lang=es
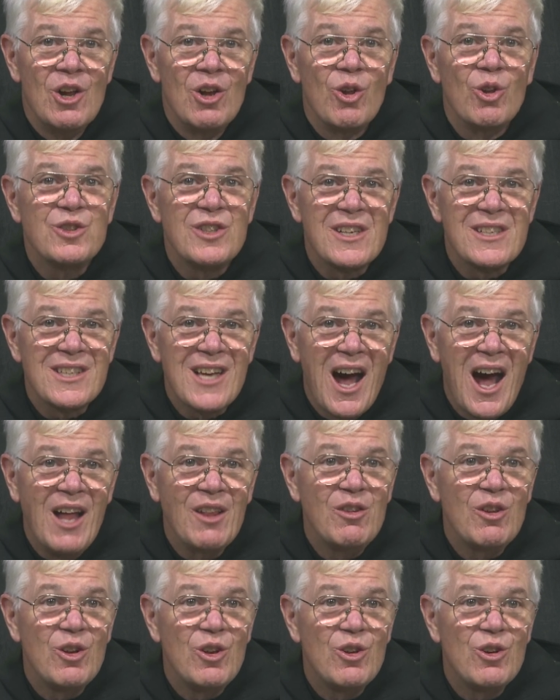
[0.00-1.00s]
Los
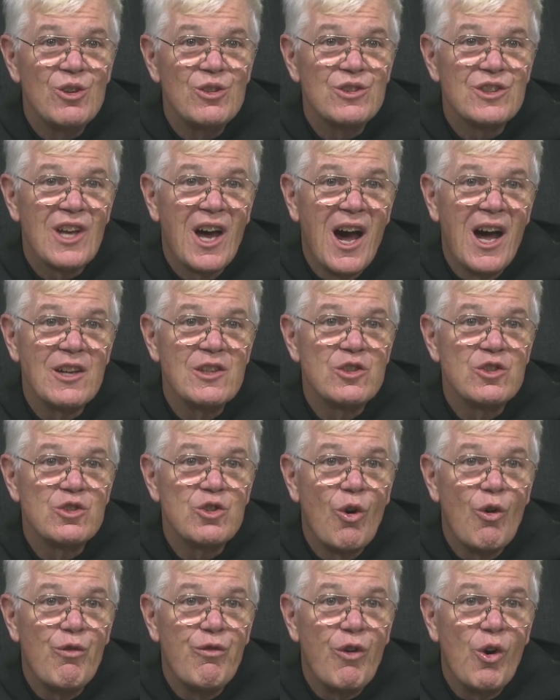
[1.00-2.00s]
escándalos han
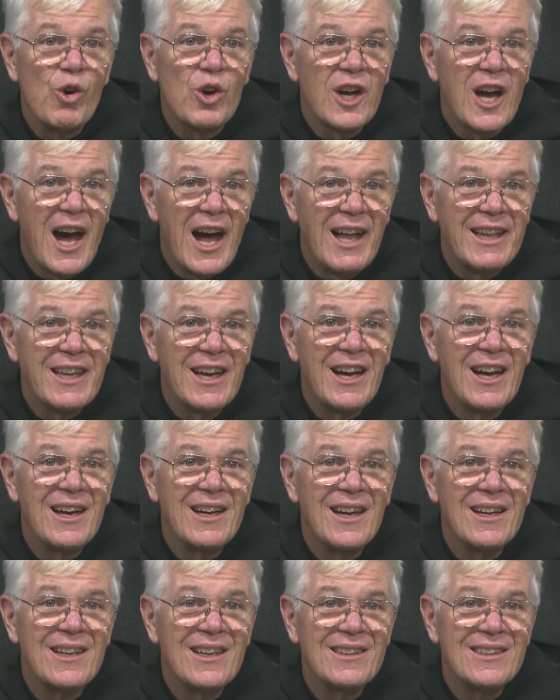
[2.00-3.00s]
sofocado
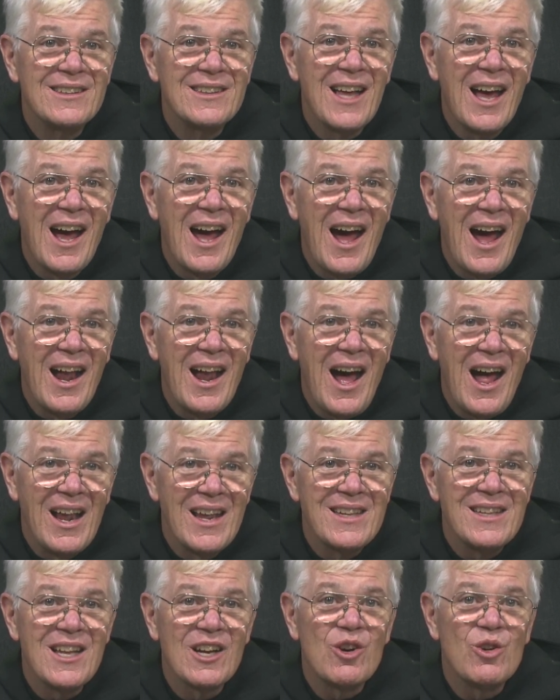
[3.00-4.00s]

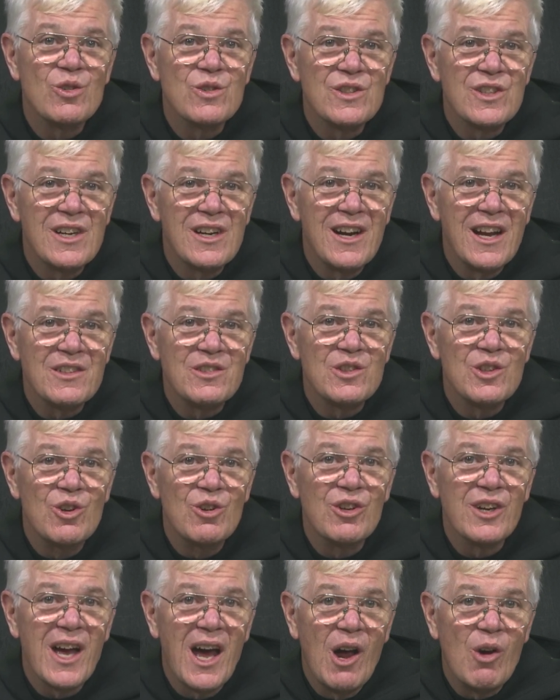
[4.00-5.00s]
alta
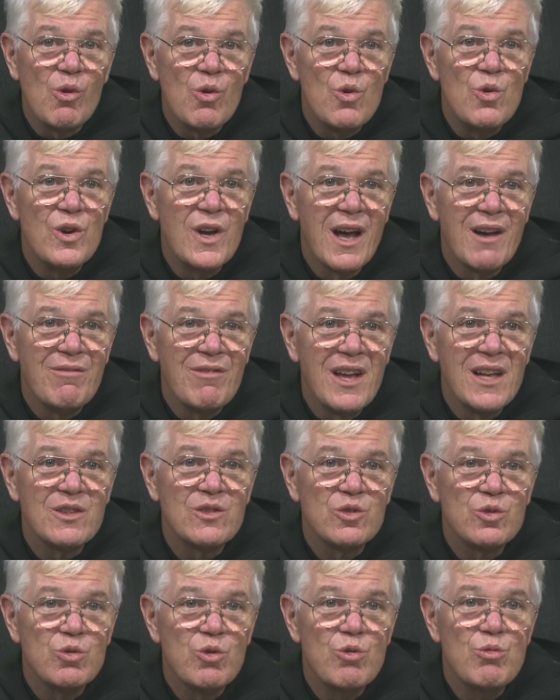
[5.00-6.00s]
consideración que alguna
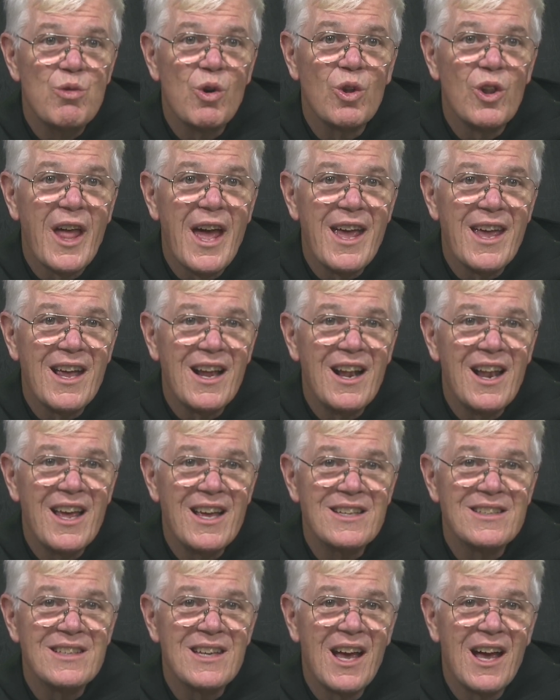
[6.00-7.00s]
vez tuvo la
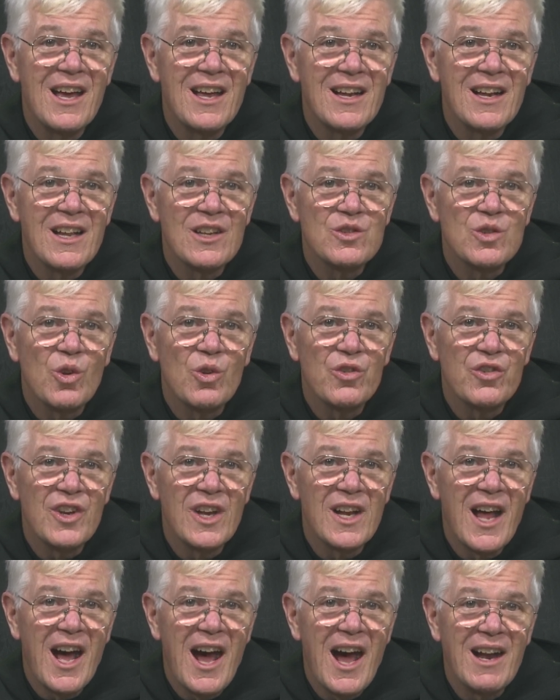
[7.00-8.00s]
iglesia en la
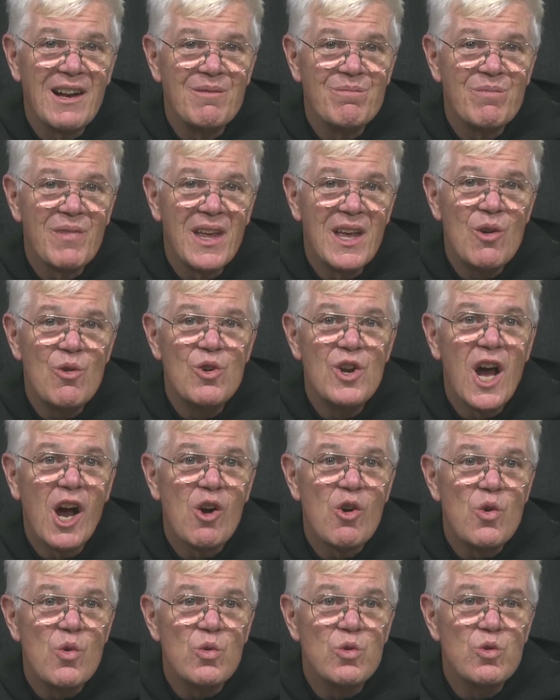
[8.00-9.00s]
sociedad y
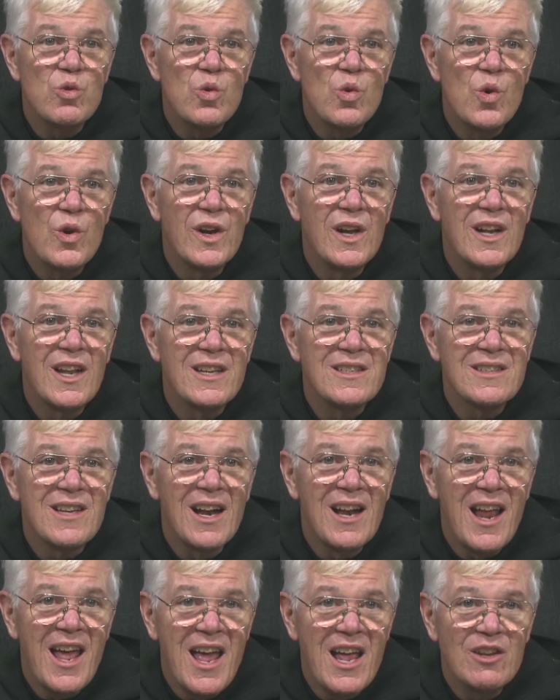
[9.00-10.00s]
una cultura de
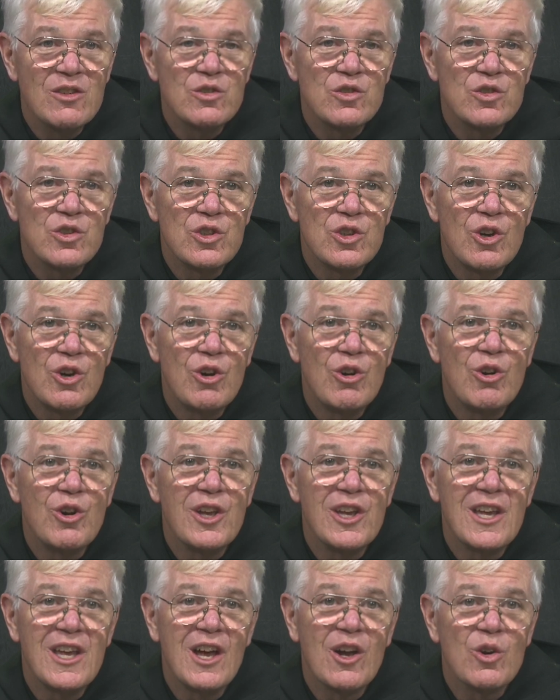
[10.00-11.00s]
silencio
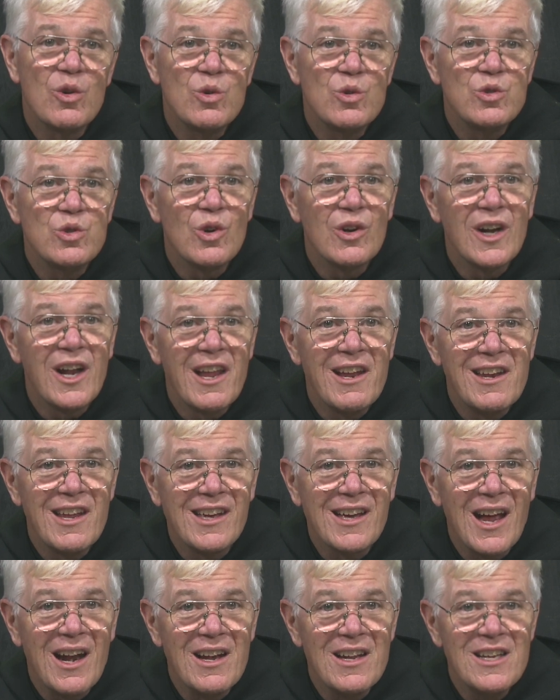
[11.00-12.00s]
e incluso
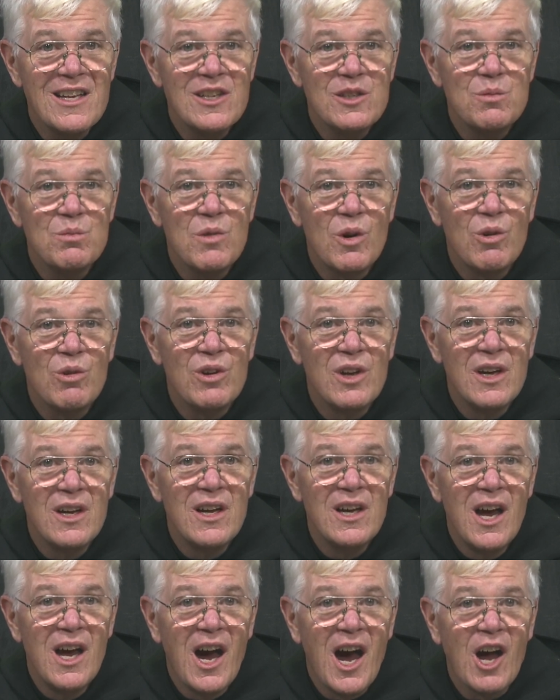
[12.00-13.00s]
clericalismo
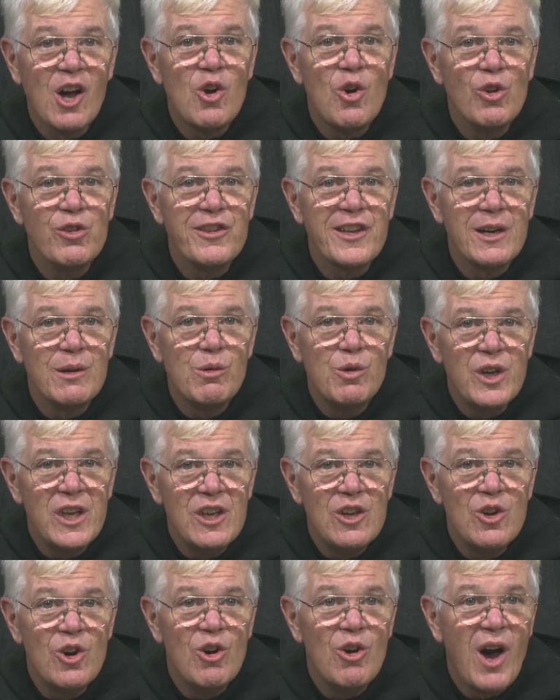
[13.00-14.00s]
ha
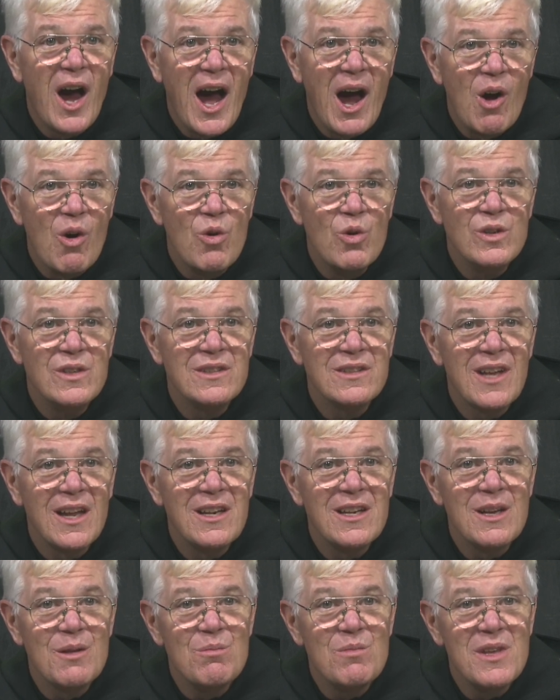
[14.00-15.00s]
contribuido a un
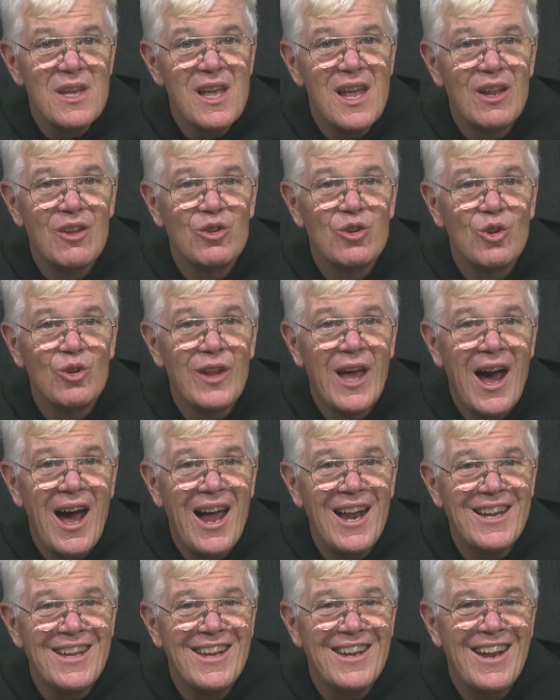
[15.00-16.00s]
sentimiento de
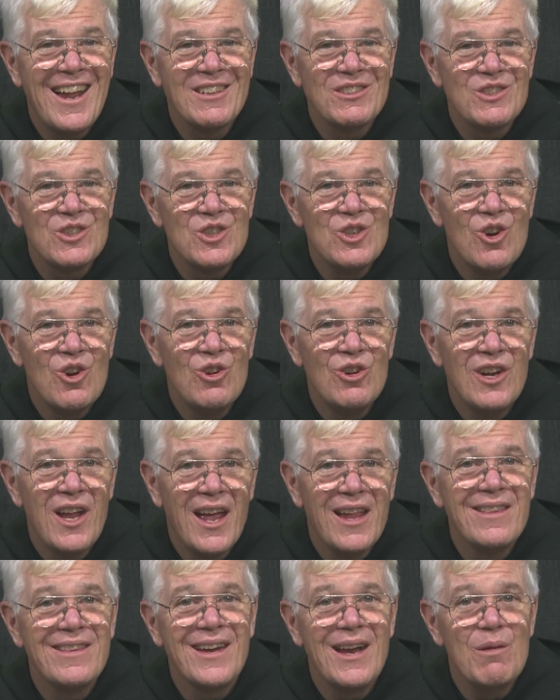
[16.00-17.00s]
alienación
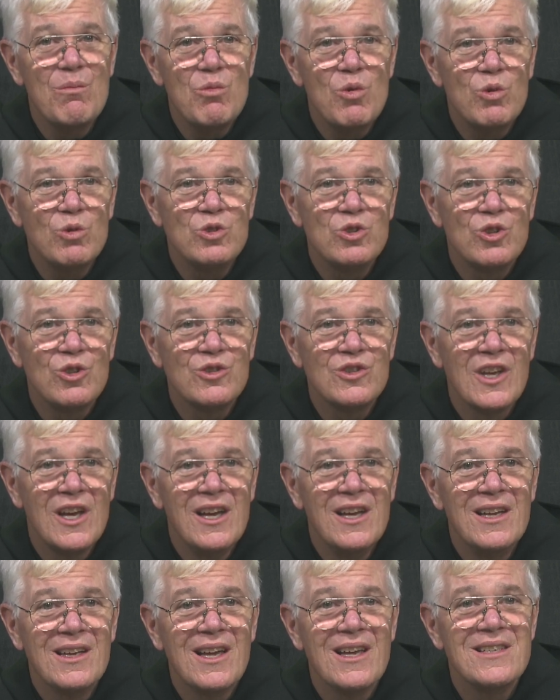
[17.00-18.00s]
entre muchos
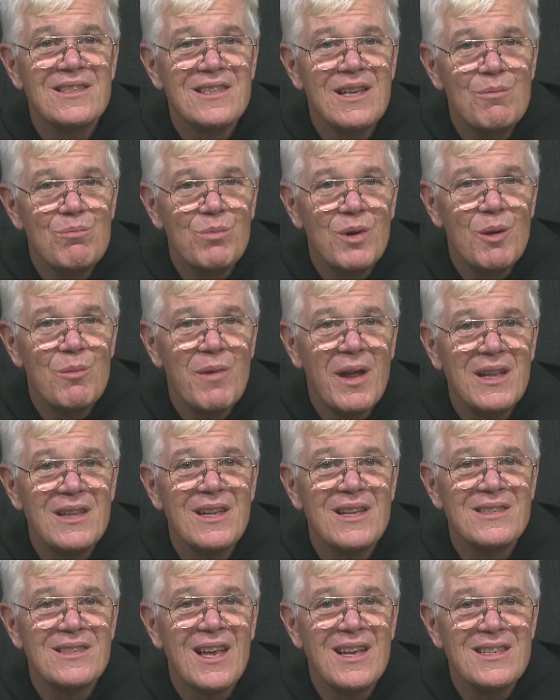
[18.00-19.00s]
que
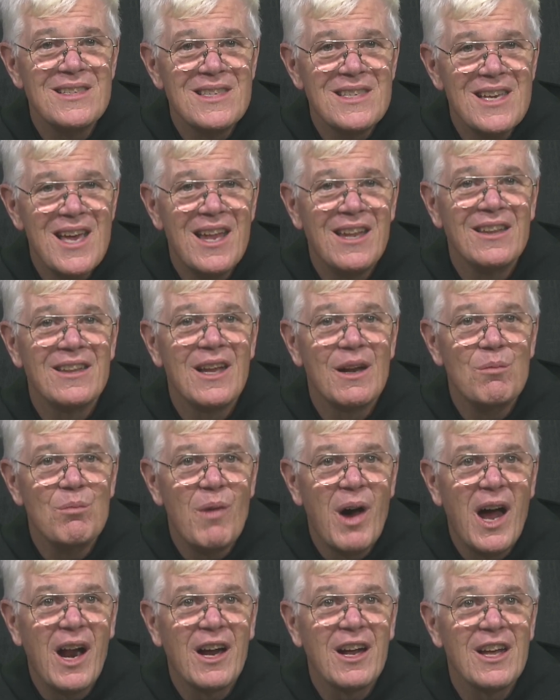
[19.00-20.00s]
simplemente se
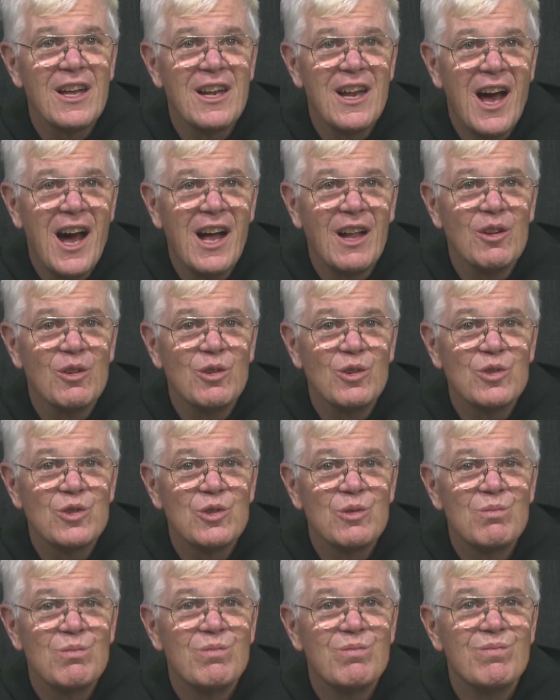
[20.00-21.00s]
sienten marginados.